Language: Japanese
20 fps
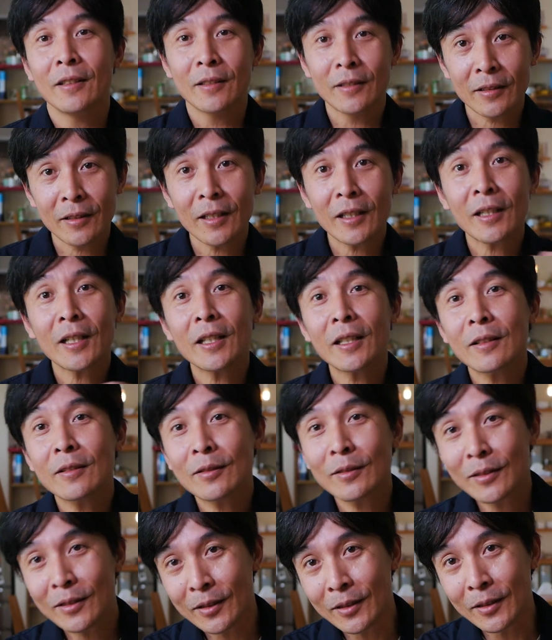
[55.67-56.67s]
付け替え
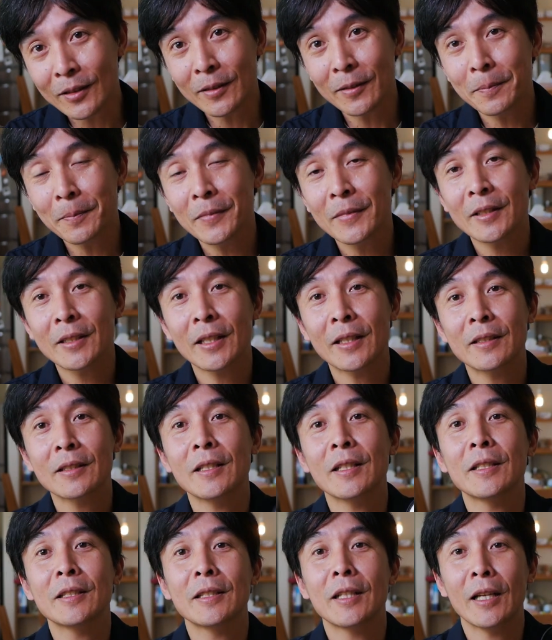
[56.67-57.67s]
つつ撮
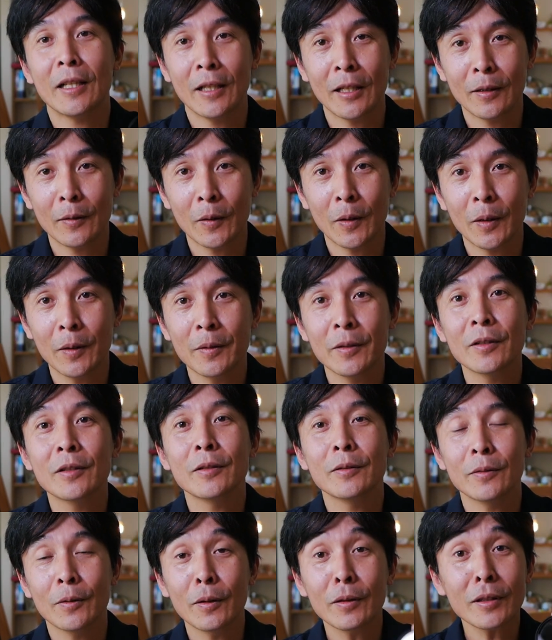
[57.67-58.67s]
影したいなと
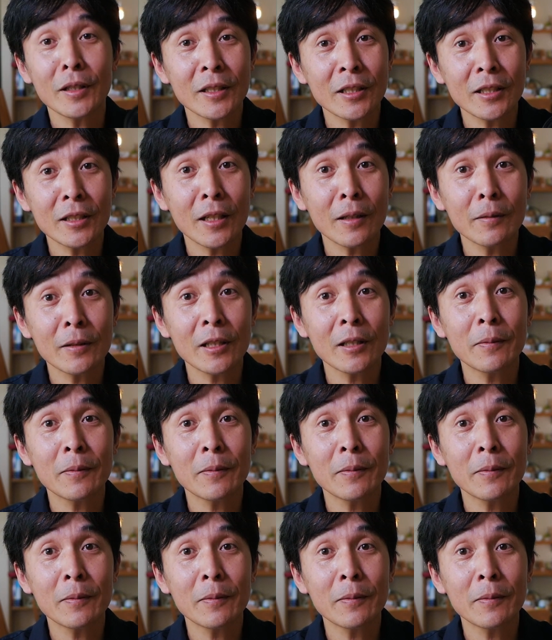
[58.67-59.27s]
いう同じ ND